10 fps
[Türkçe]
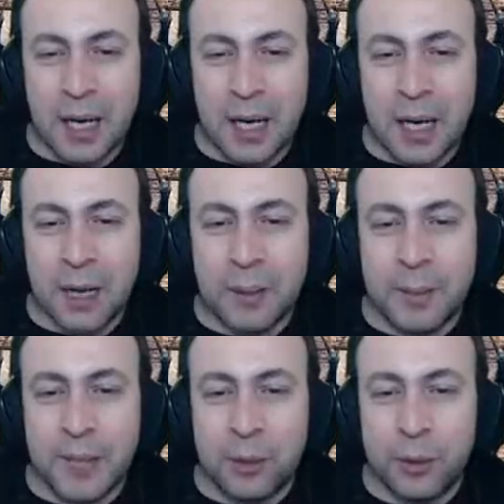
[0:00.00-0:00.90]
Abi
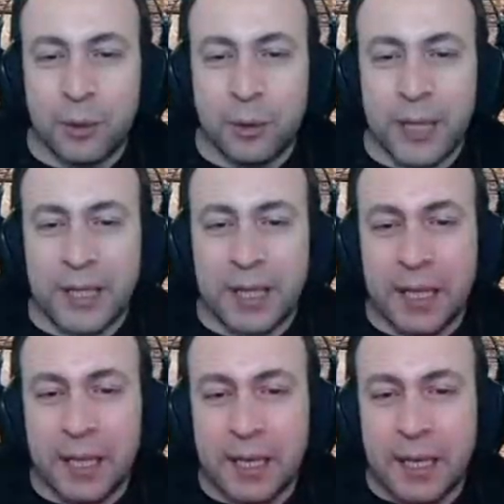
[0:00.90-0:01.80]
ben oyun
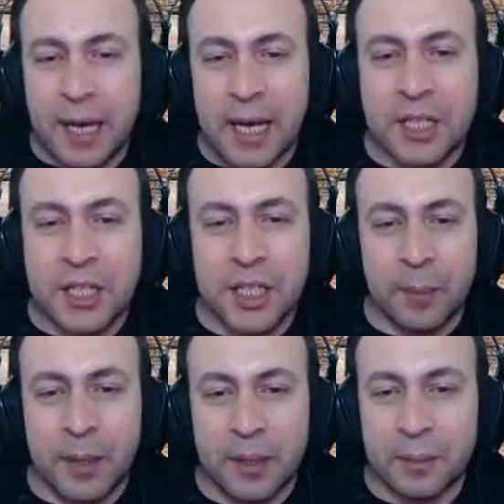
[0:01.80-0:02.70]
oynarken her işi
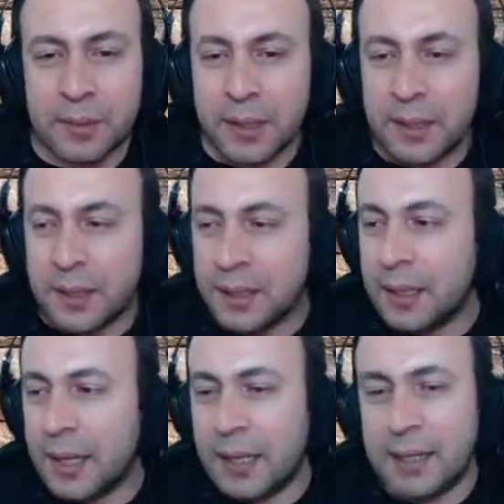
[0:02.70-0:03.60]
yaparım.
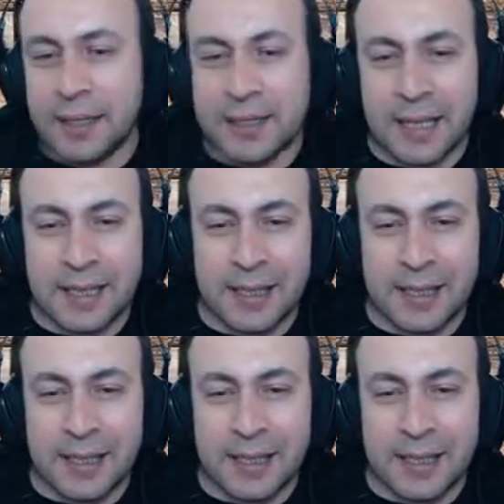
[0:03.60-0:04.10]
Anladın sen